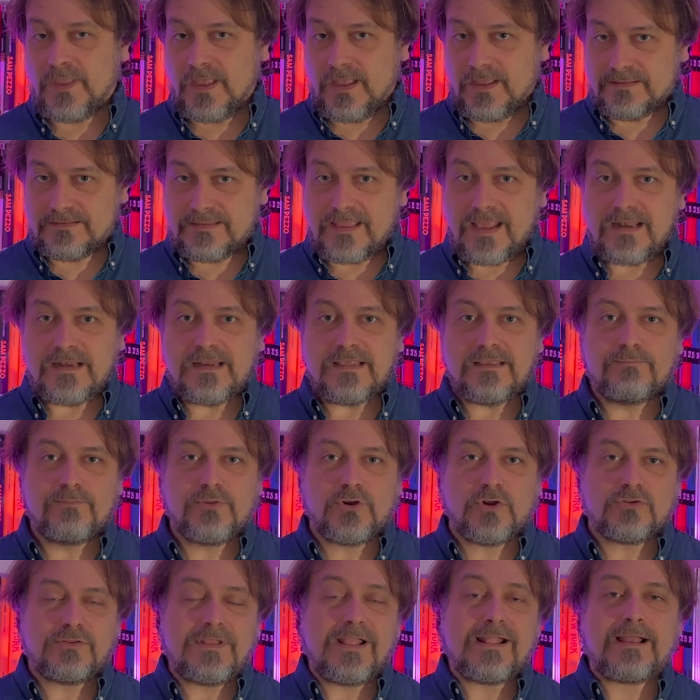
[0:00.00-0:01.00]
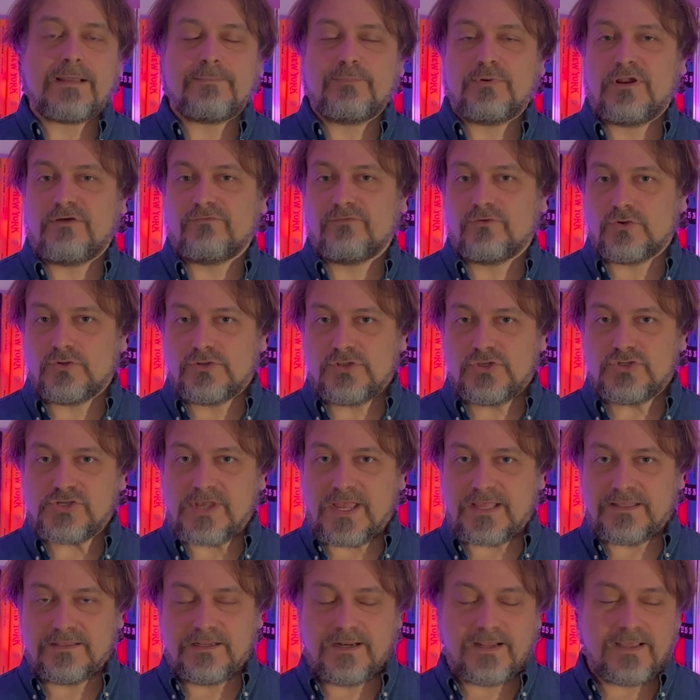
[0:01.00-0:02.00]
del libro del capolavoro di
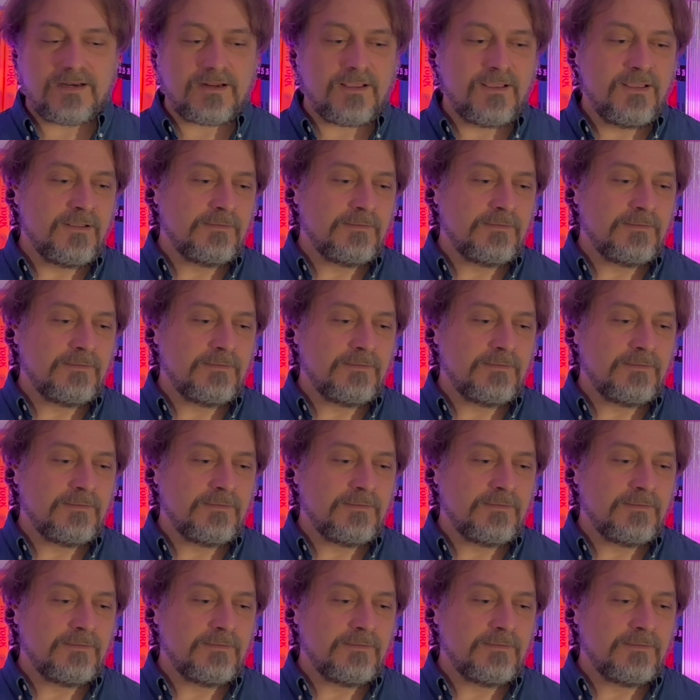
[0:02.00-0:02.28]
Chandler.